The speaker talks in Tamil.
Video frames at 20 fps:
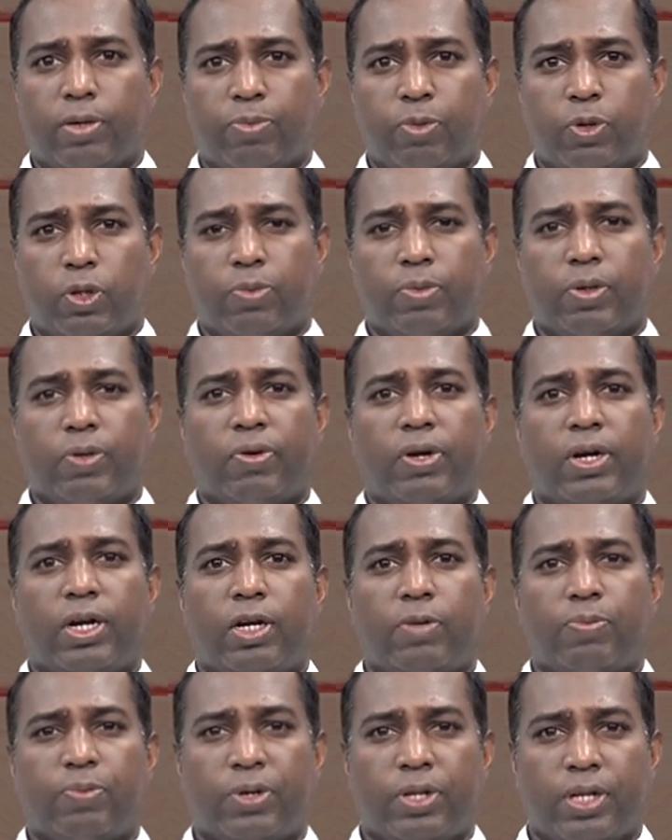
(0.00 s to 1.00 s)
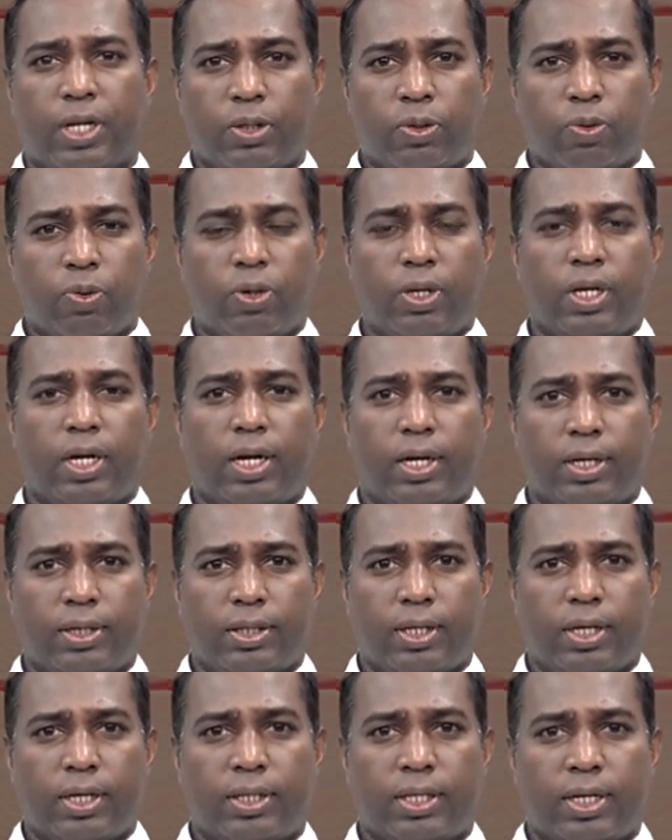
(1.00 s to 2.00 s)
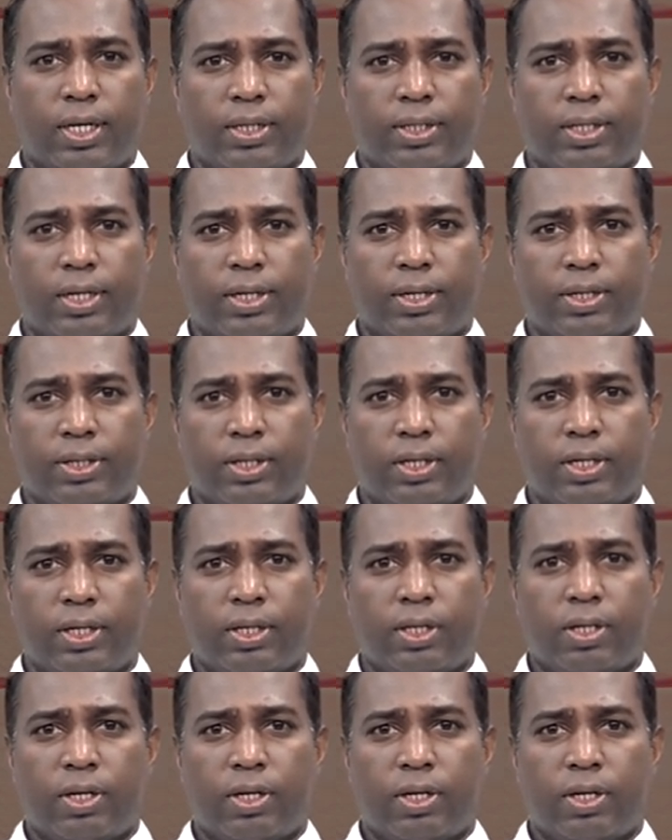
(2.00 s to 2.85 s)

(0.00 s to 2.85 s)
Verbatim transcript: புதுமை வல்லல் புனித அந்தோனியார் திருத்தலத்திலிருந்து